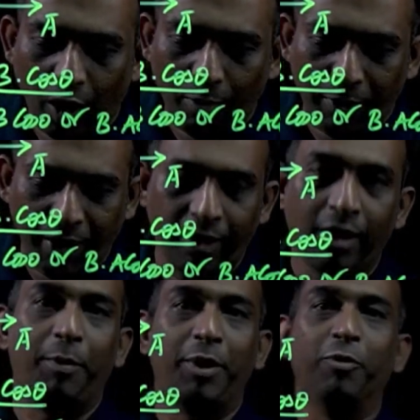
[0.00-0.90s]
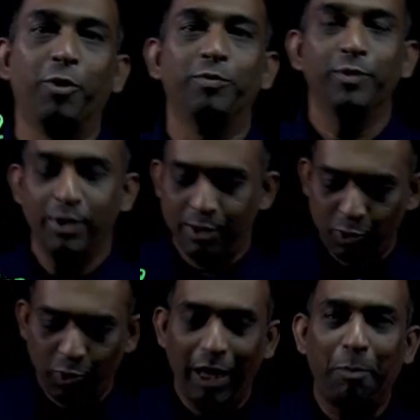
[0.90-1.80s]
டாட் பி அப்படின்னு வரும் ஸோ
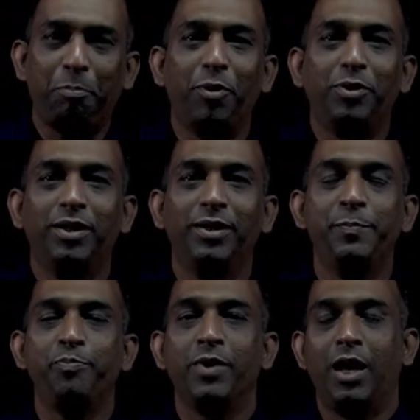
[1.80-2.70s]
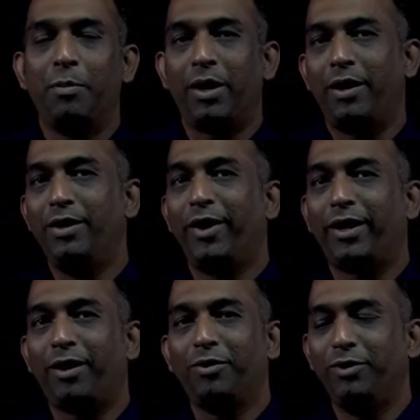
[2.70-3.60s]
எப்போ வந்து நம்ம ரெண்டு
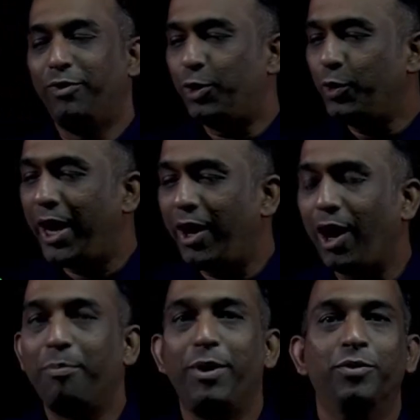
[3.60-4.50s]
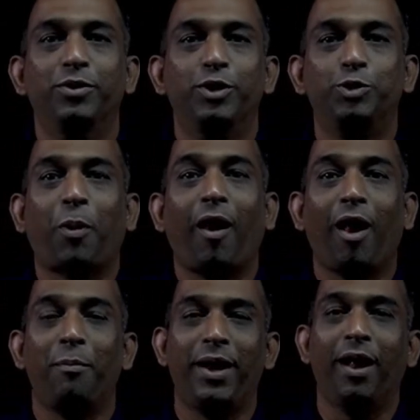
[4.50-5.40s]
வெக்டர் வந்து வெறும் ஏ டாட் பி வந்து யூஸ் பண்ணலாம்
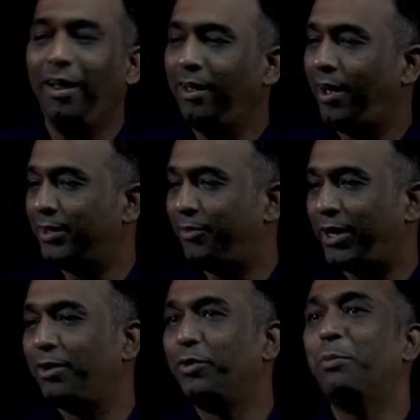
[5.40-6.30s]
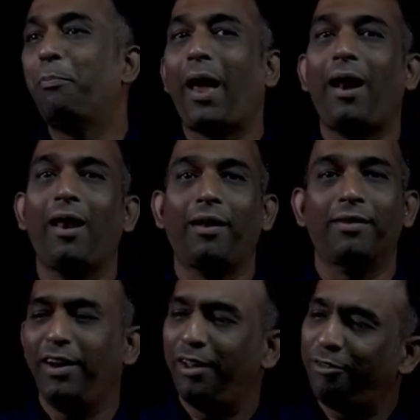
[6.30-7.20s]
அப்படின்னா அந்த வெக்டர் வந்து பேரலாக
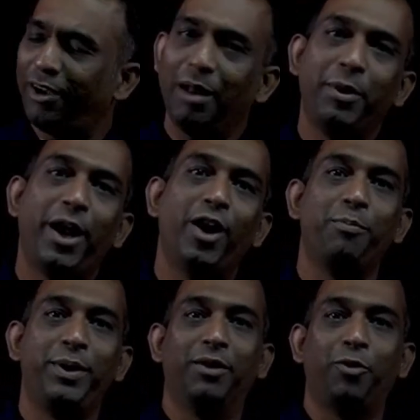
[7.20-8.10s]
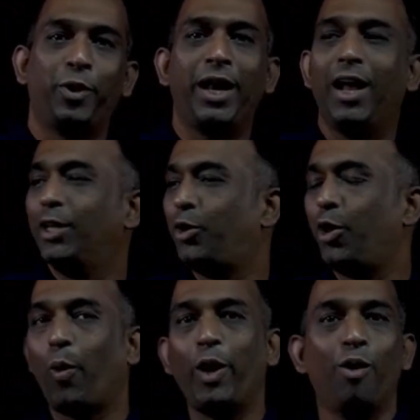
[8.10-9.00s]
இருந்தால் டெஃபினட்டாக நம்ம ஏ டாட் பி தான் வரும் ஏன்னா அதனுடைய
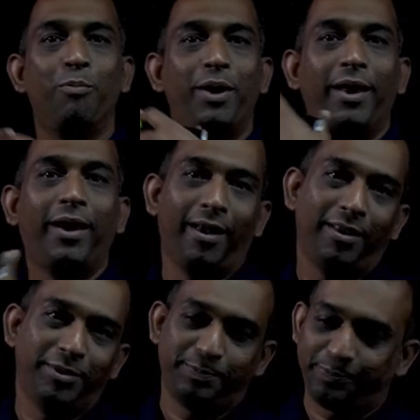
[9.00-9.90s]
ஒய் காம்பனண்டே கிடையாது